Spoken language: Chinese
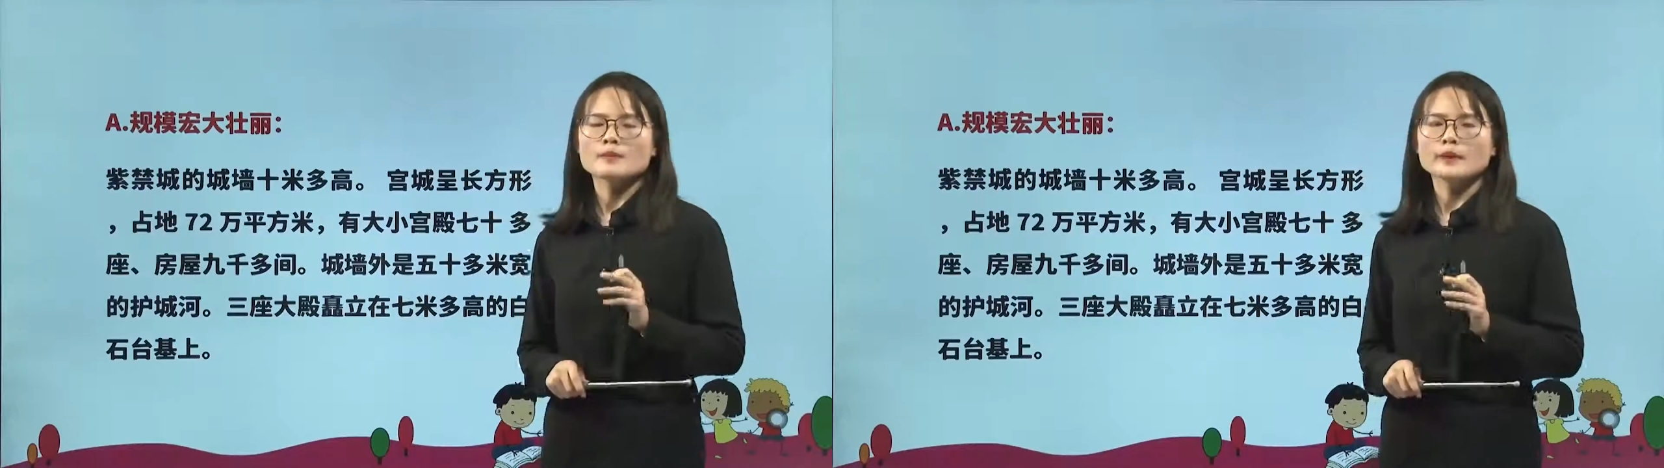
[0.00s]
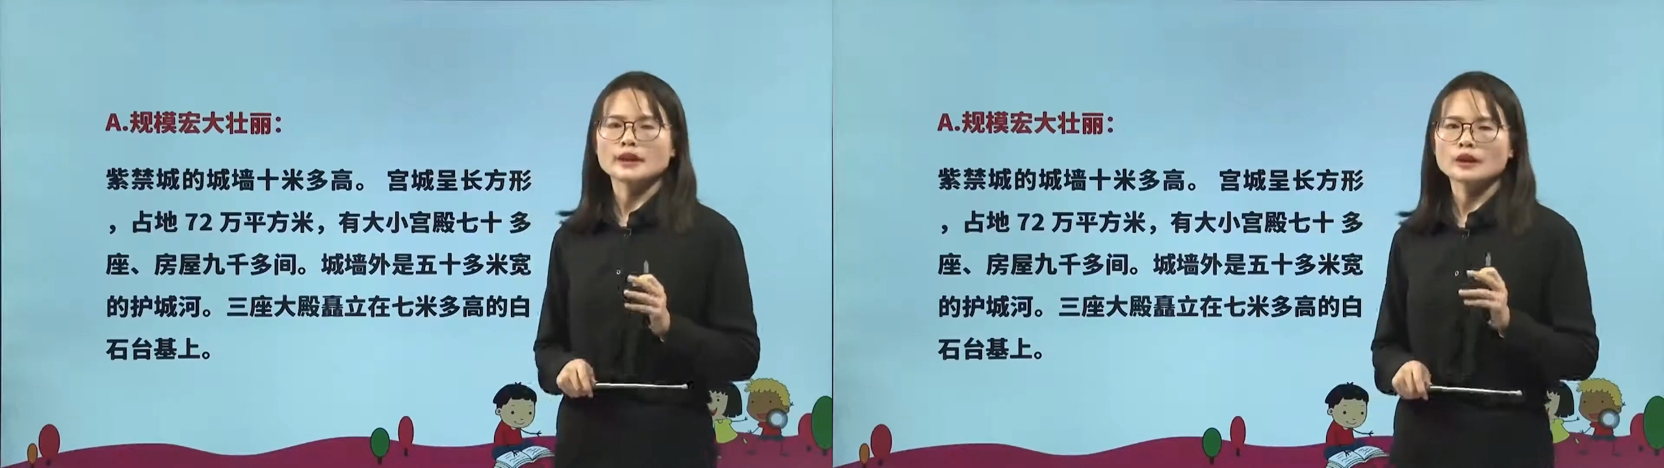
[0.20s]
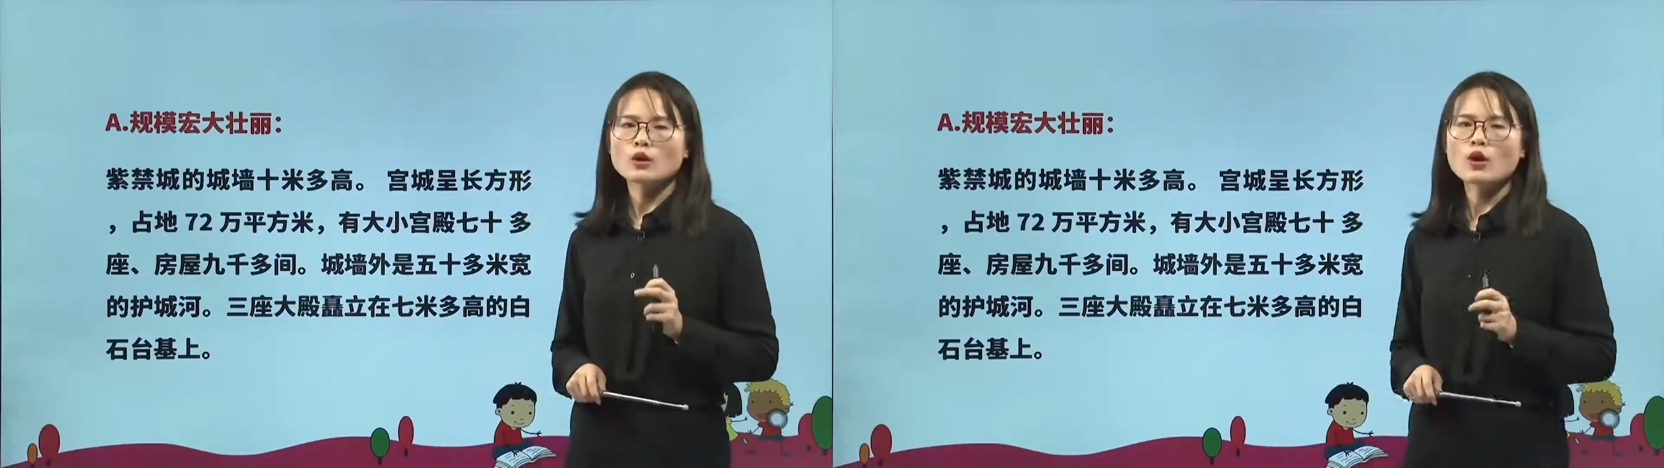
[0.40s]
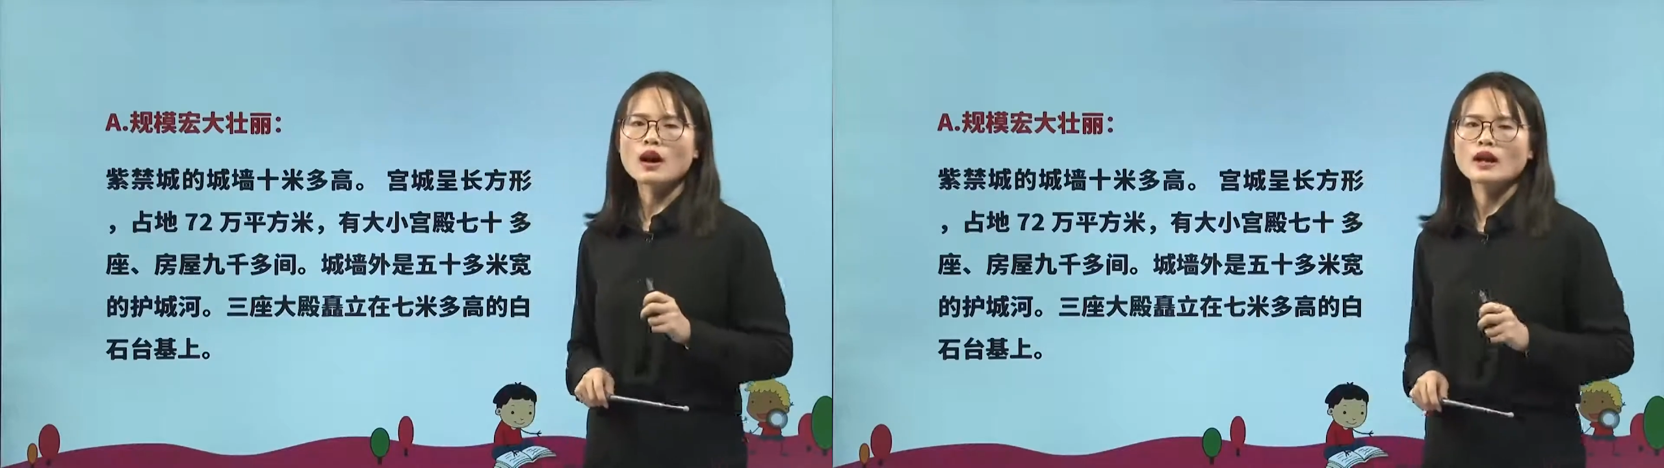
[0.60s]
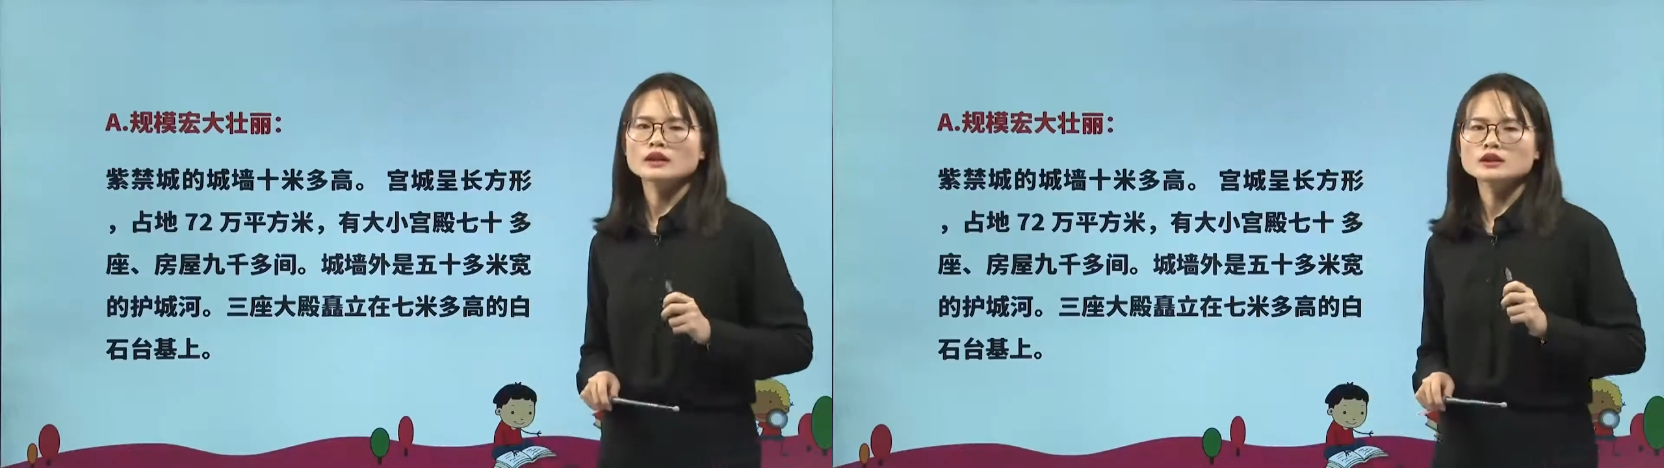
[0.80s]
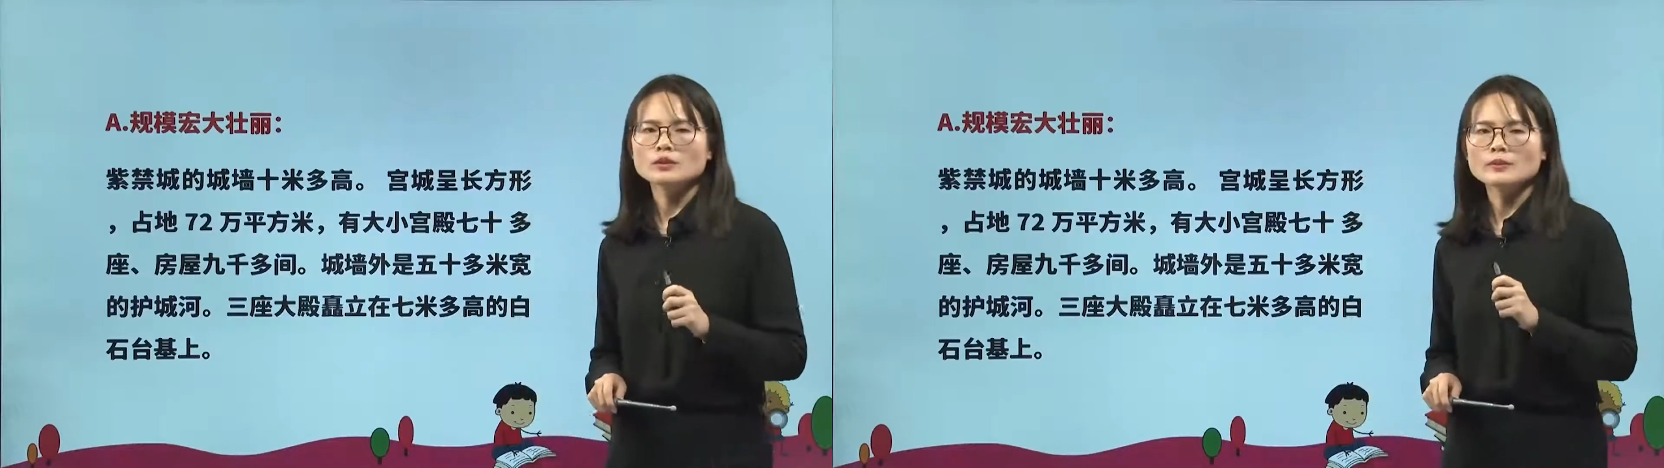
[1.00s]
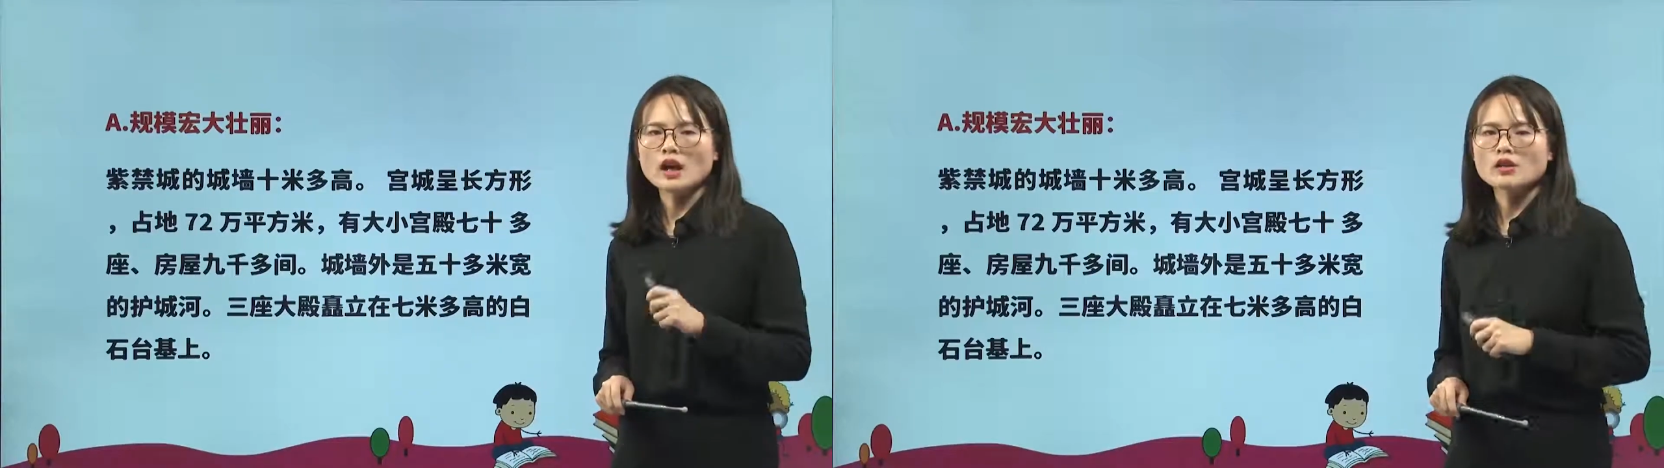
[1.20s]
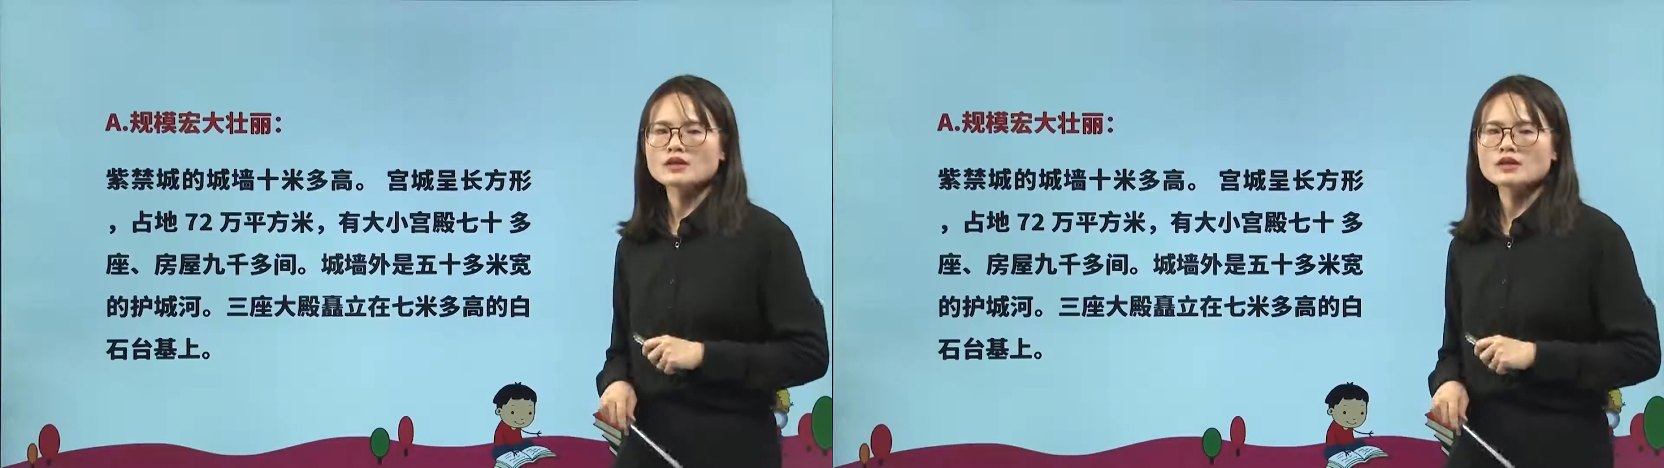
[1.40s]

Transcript: 每一块儿都描